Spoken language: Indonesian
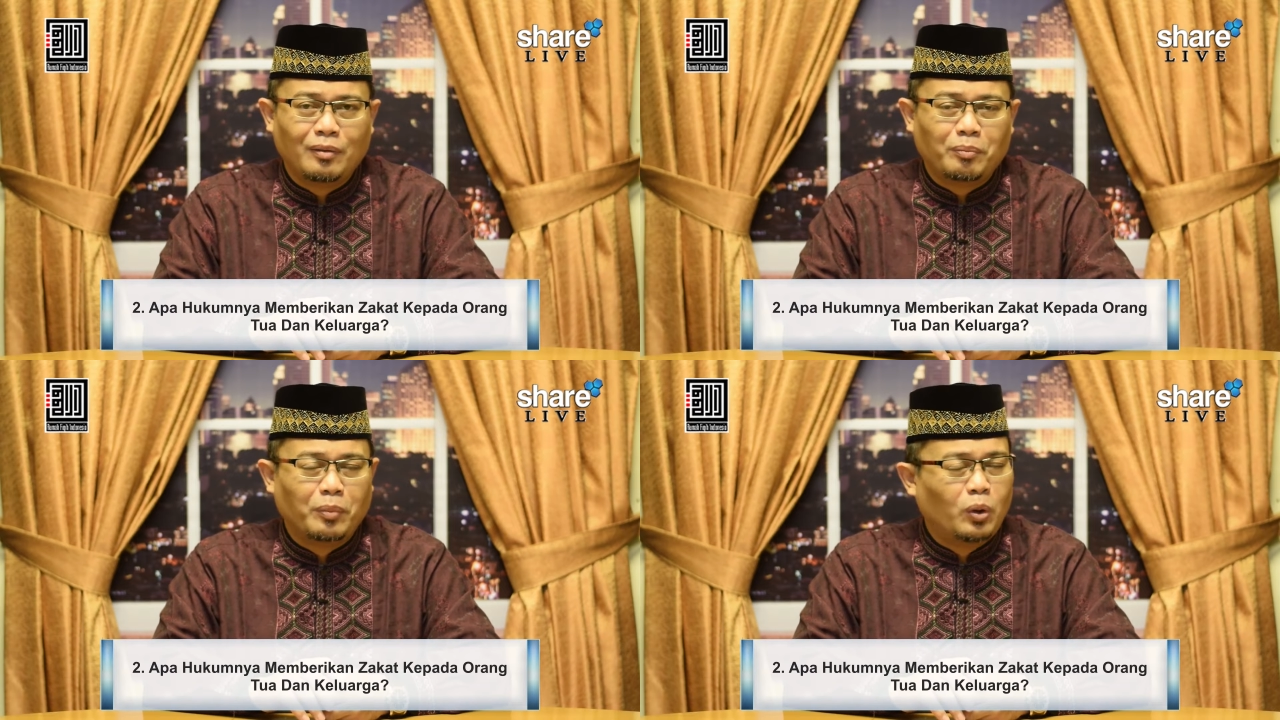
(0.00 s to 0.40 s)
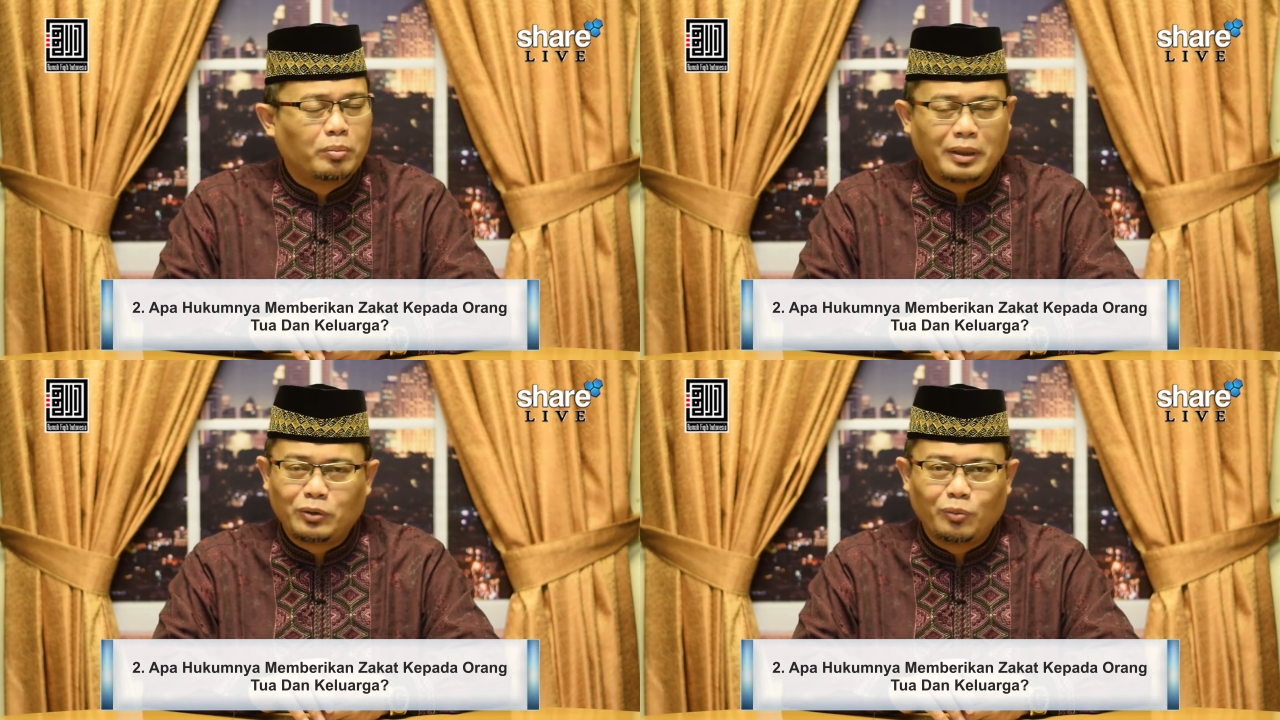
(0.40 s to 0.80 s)
belum
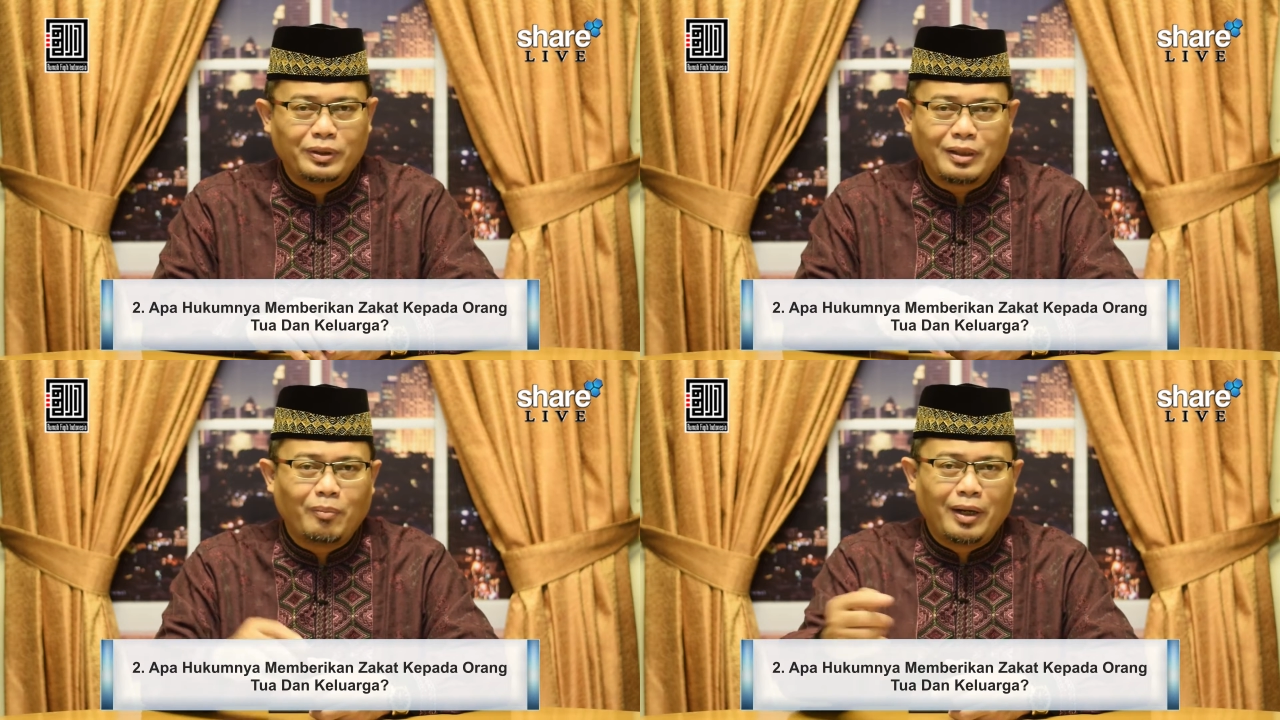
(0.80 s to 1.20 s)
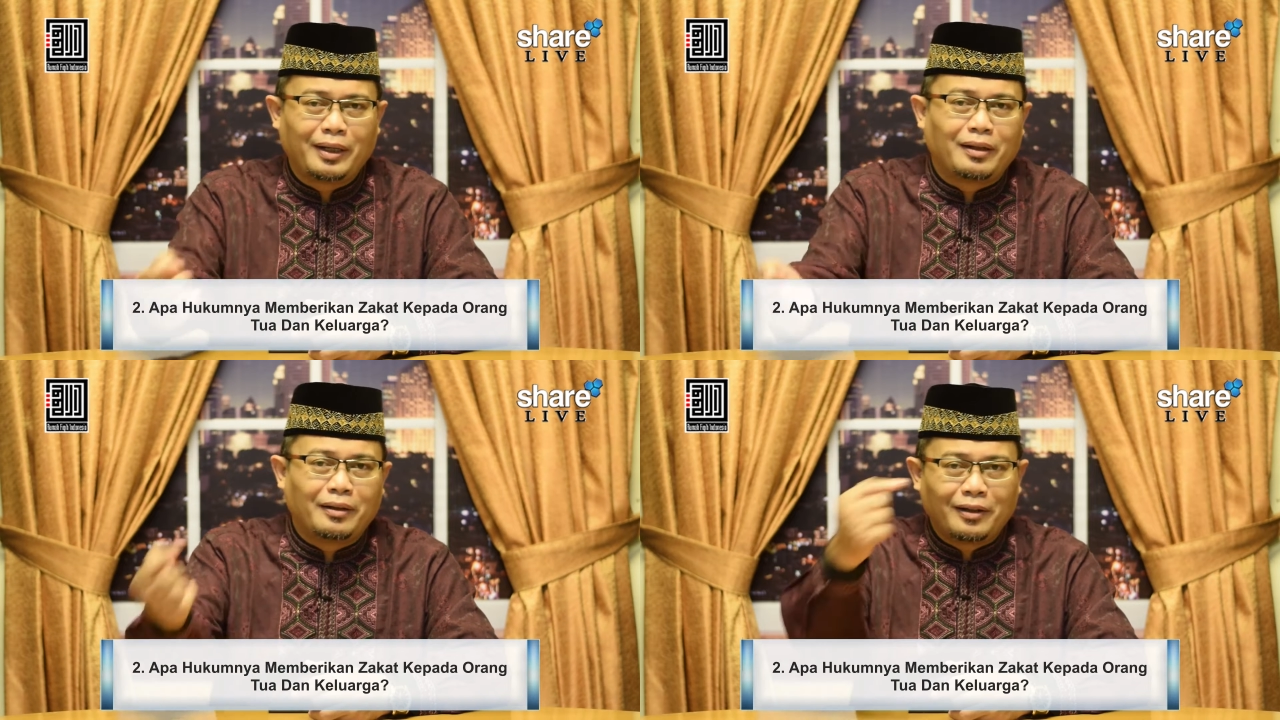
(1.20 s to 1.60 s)
tentu bisa balik
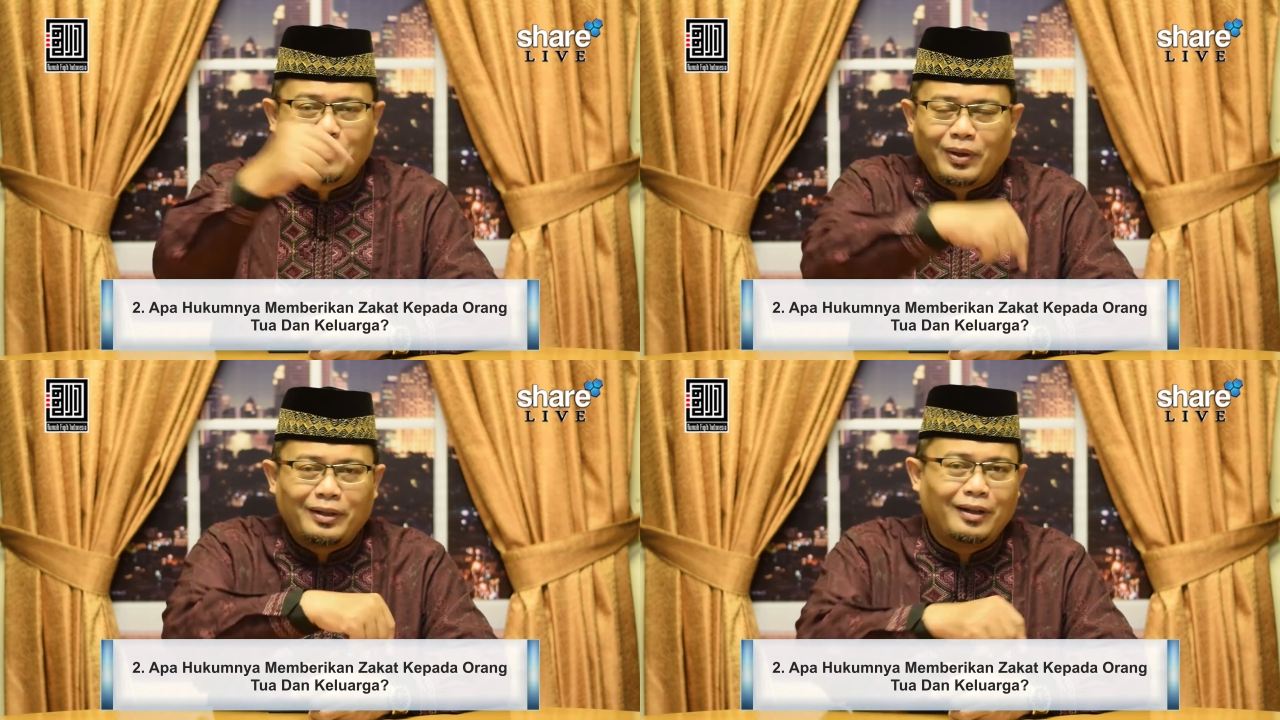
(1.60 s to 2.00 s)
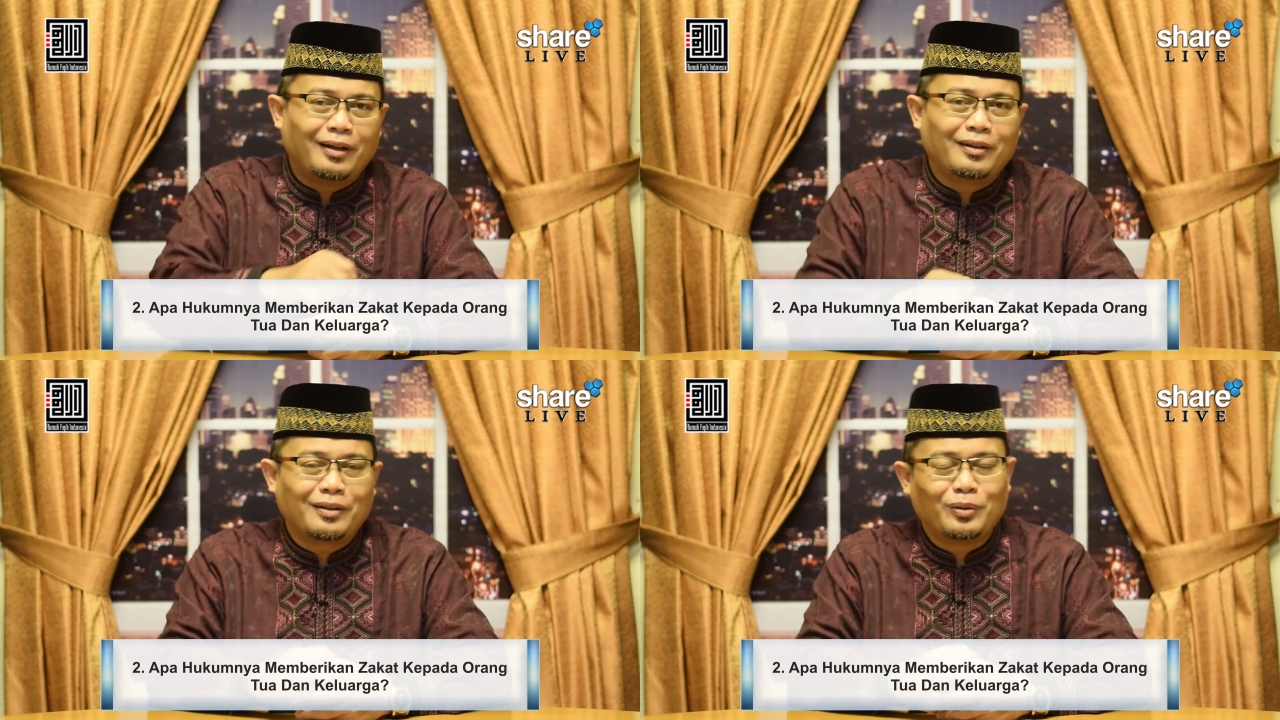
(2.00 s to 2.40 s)
lagi
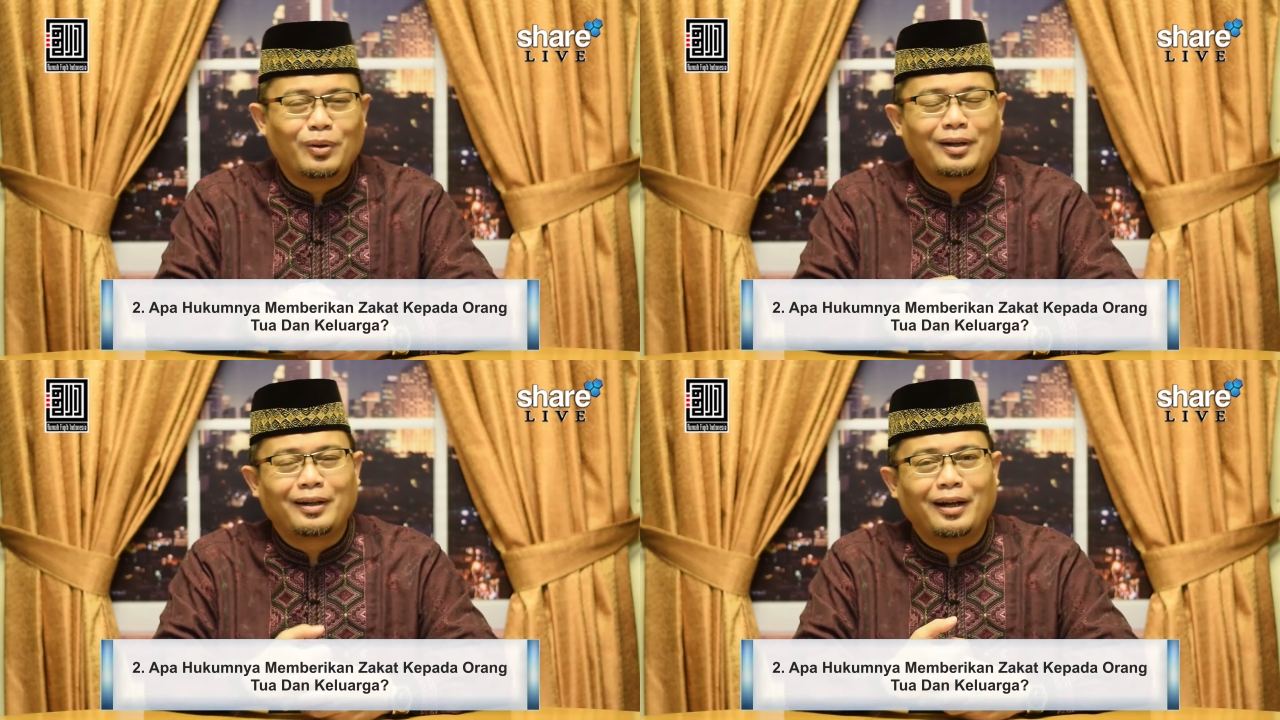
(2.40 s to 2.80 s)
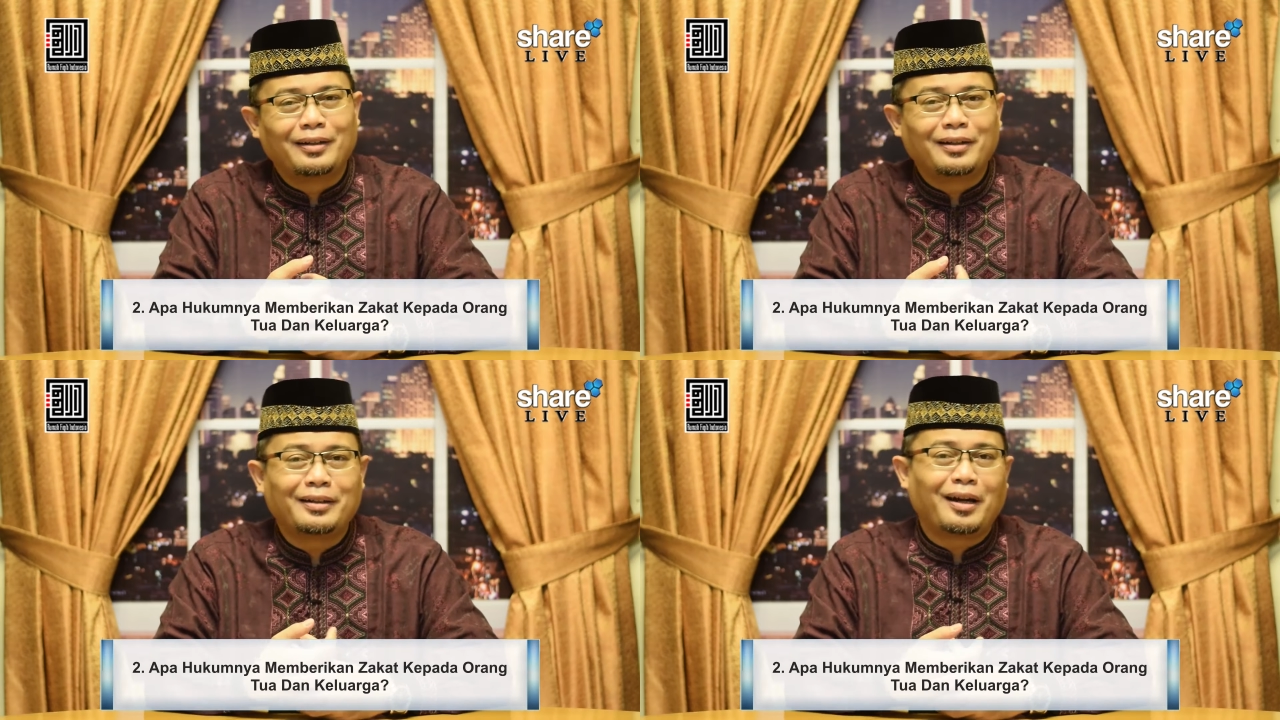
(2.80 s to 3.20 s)
kepada keluarga
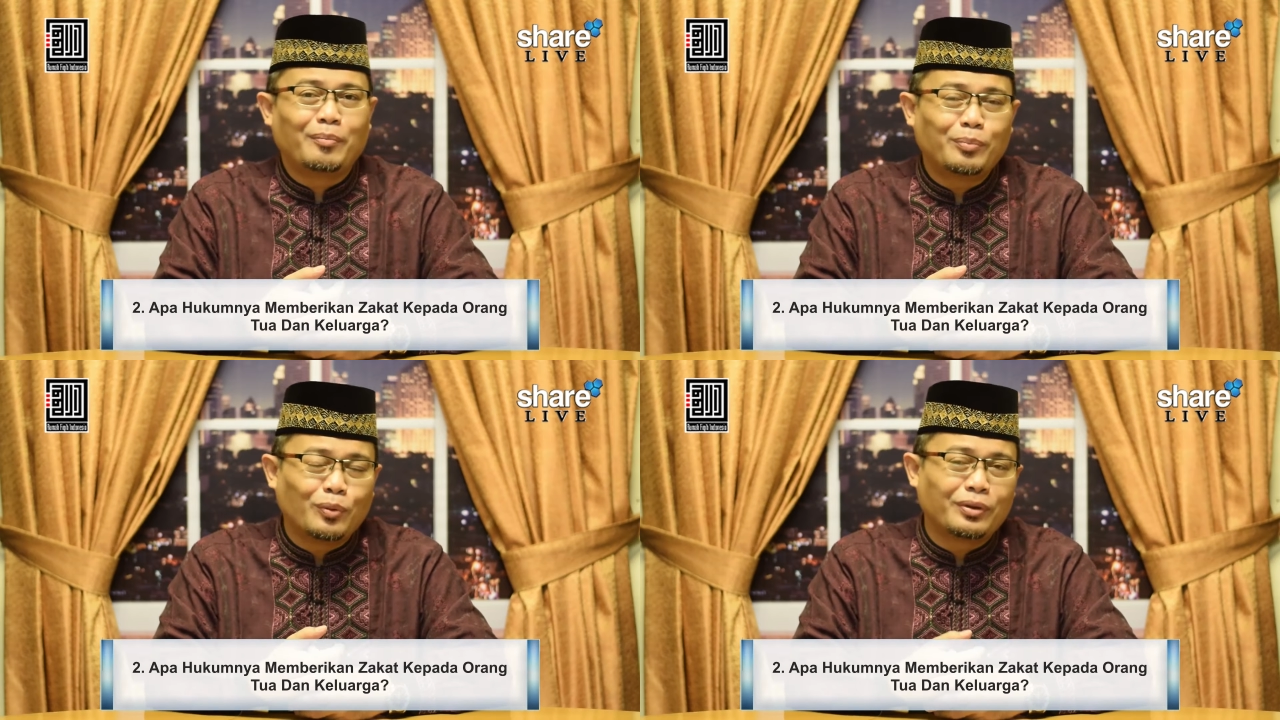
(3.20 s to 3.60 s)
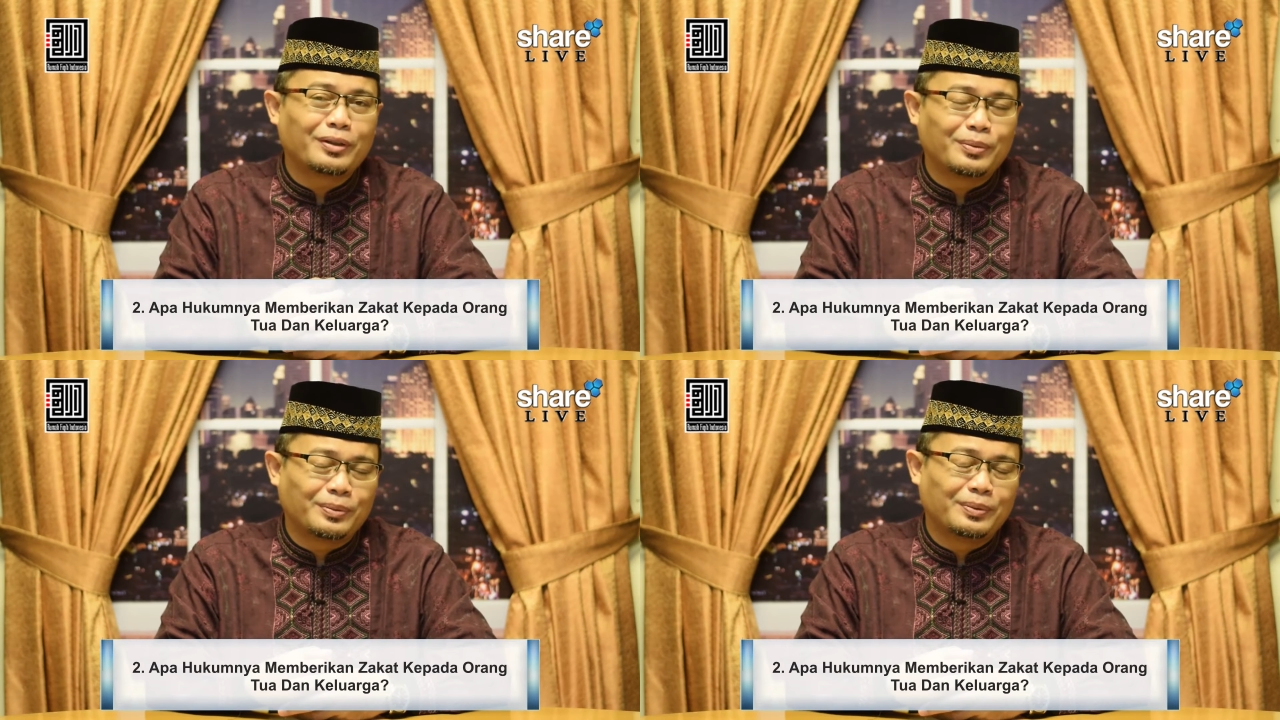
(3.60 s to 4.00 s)
Anda di kampung
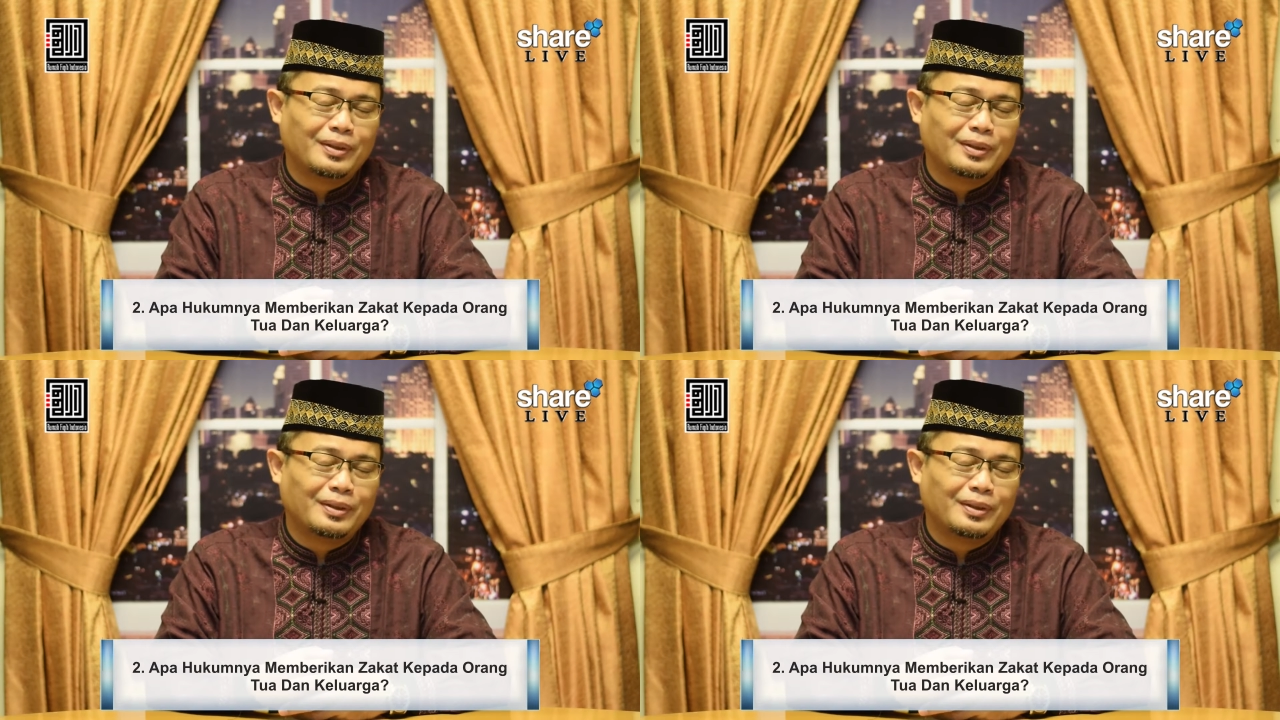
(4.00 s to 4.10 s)
itu.